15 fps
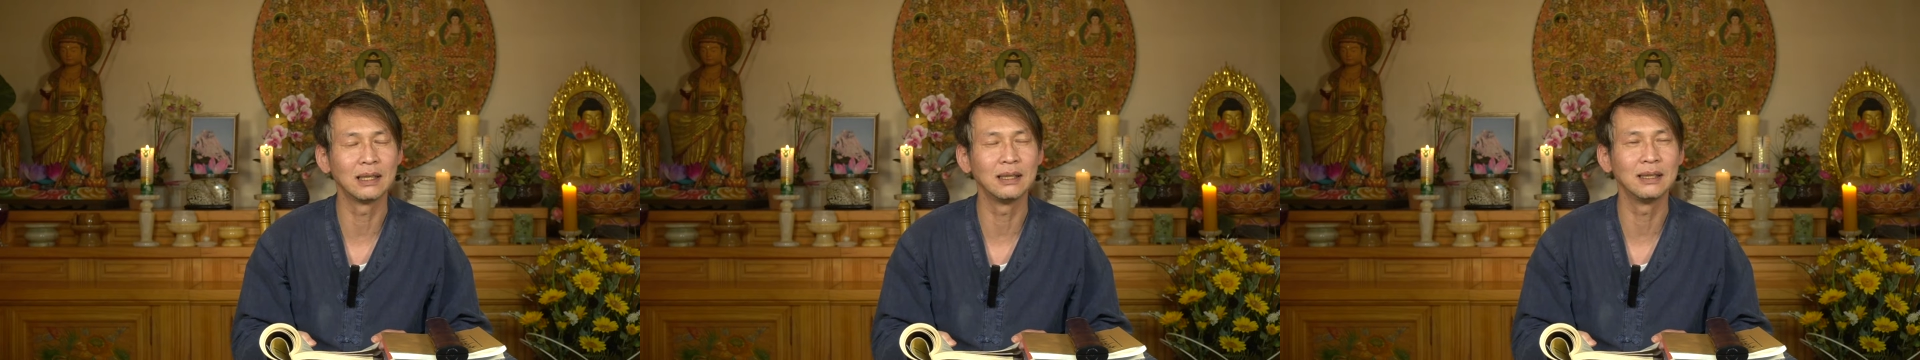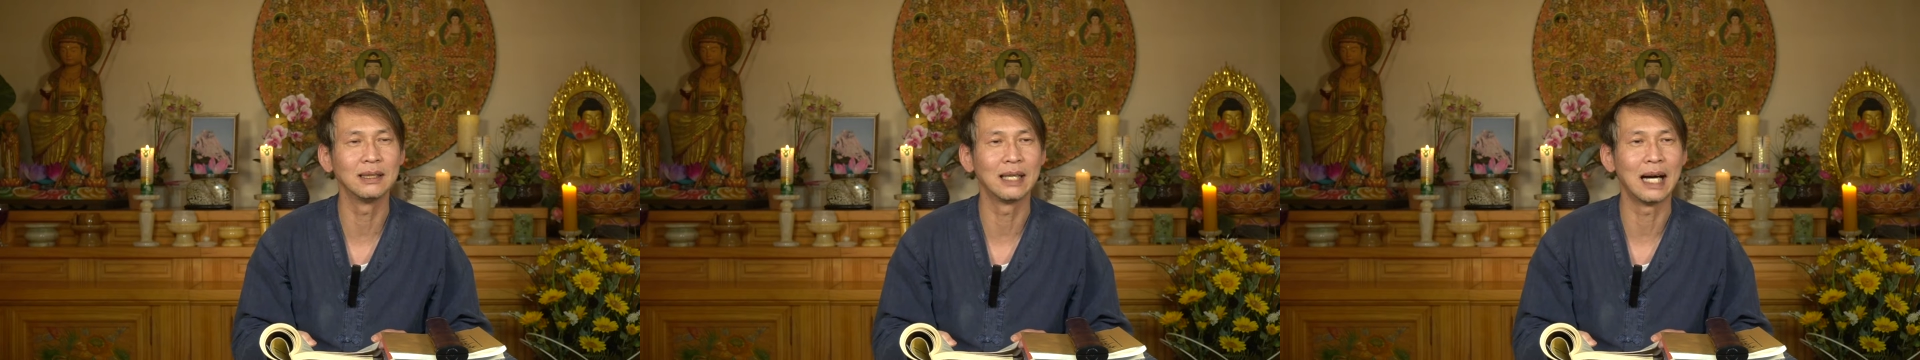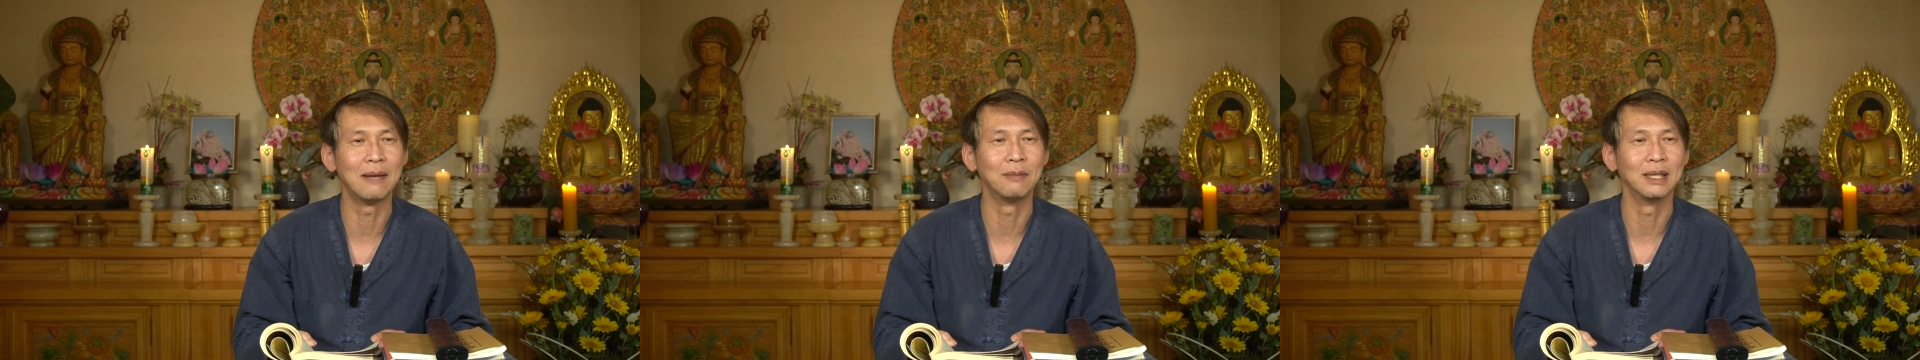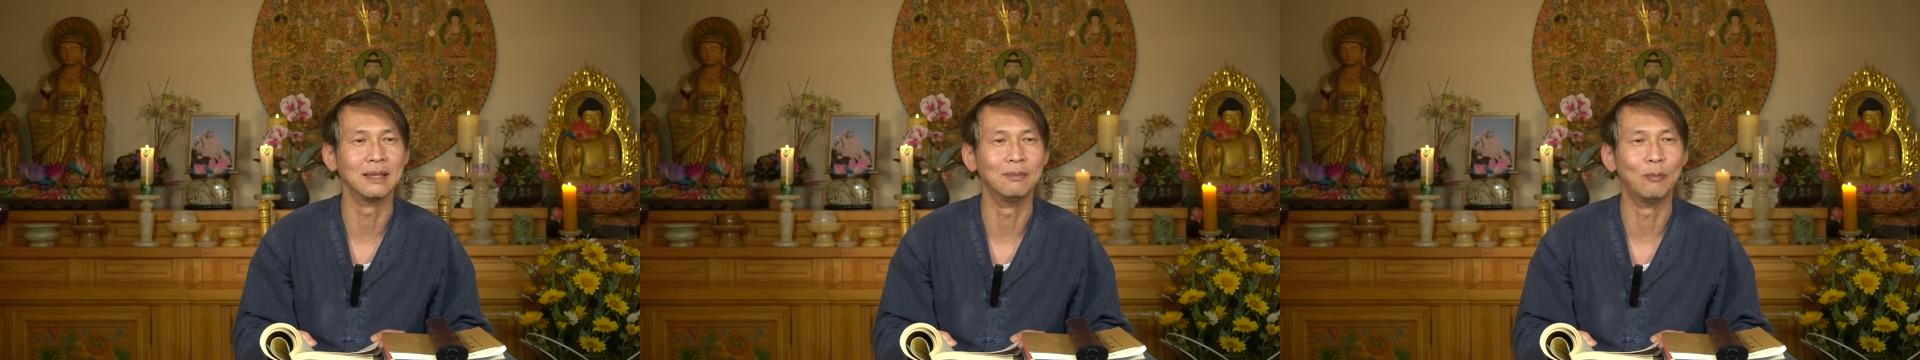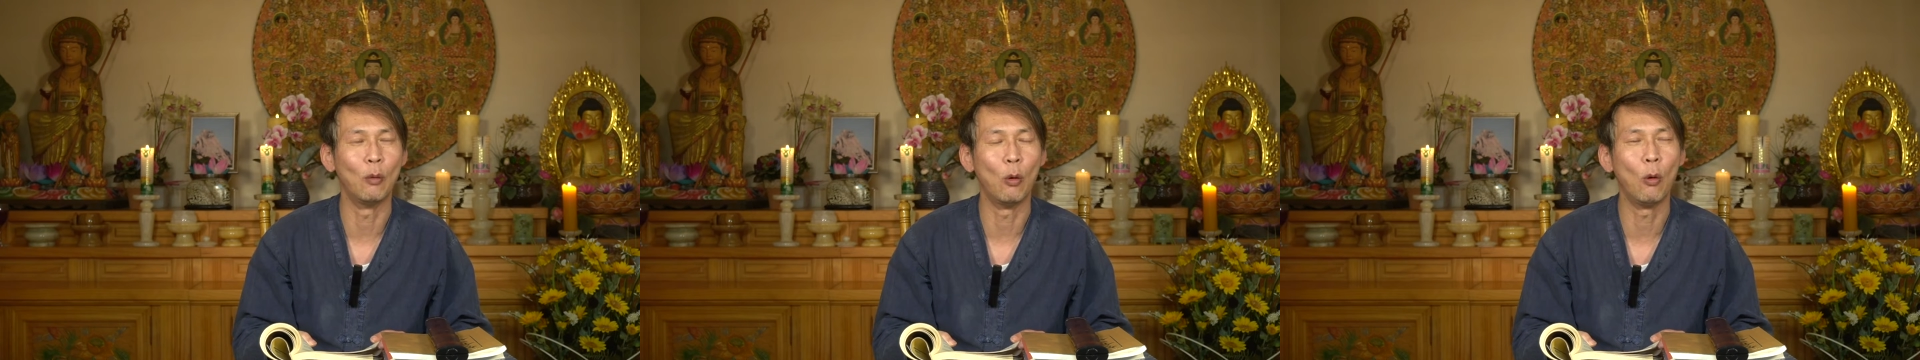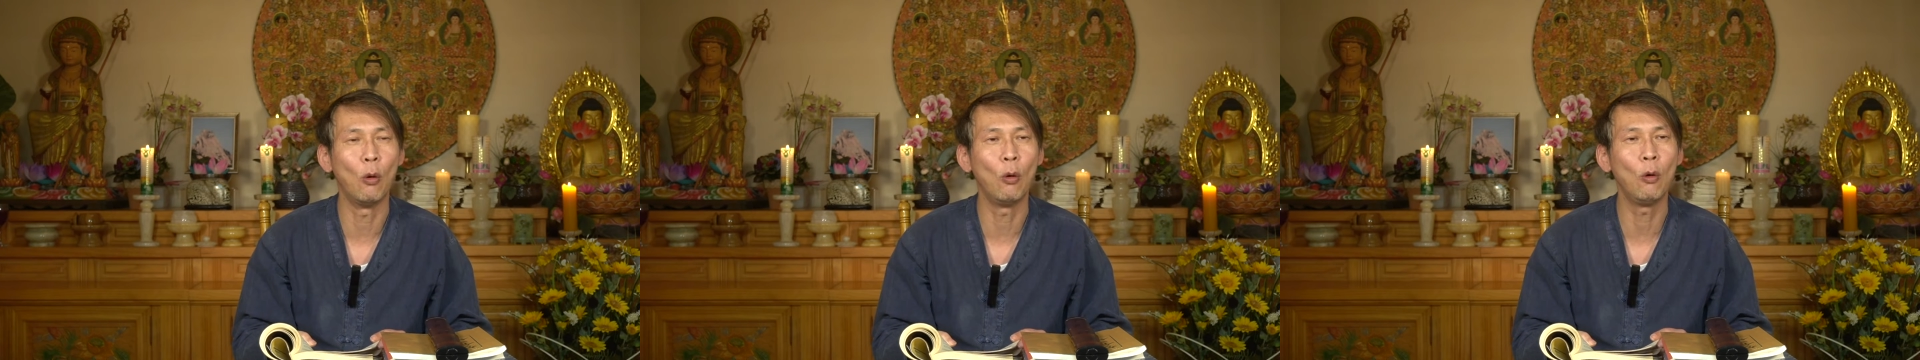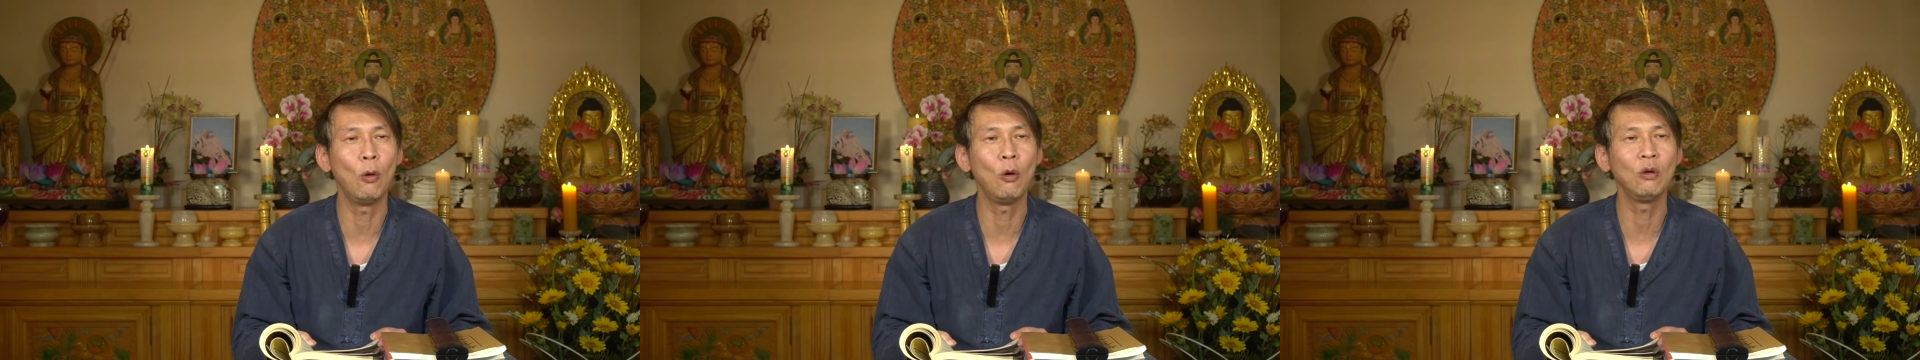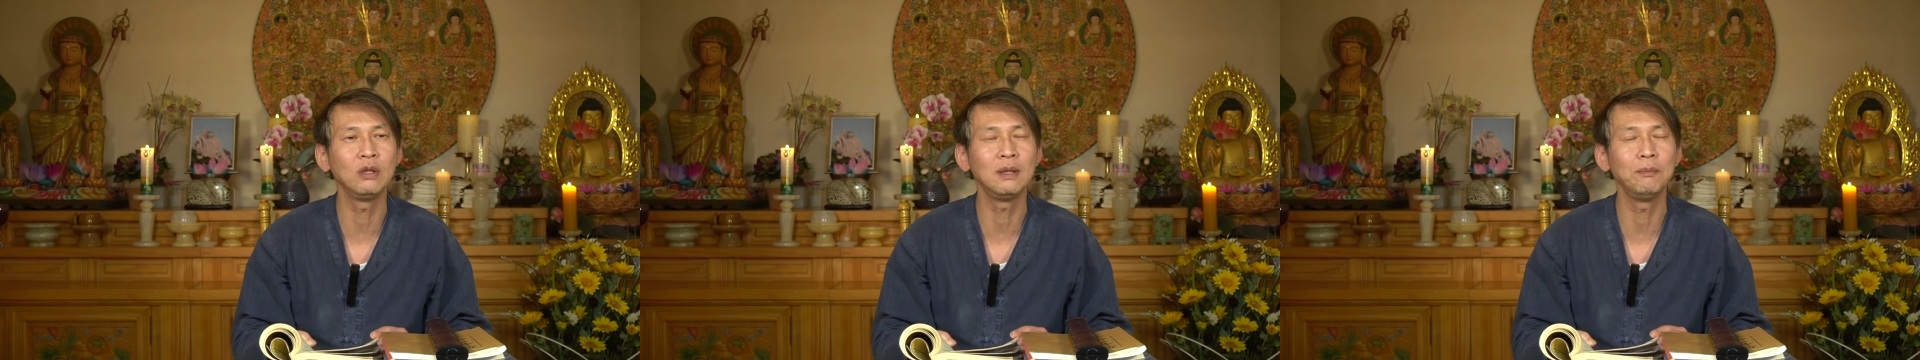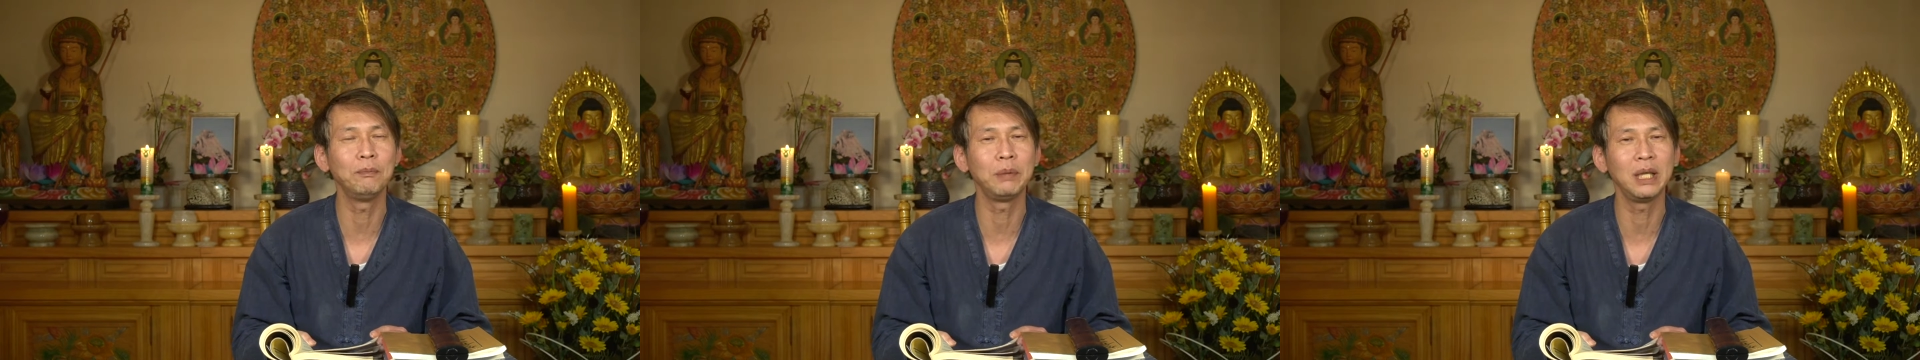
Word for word: 들어가면 모든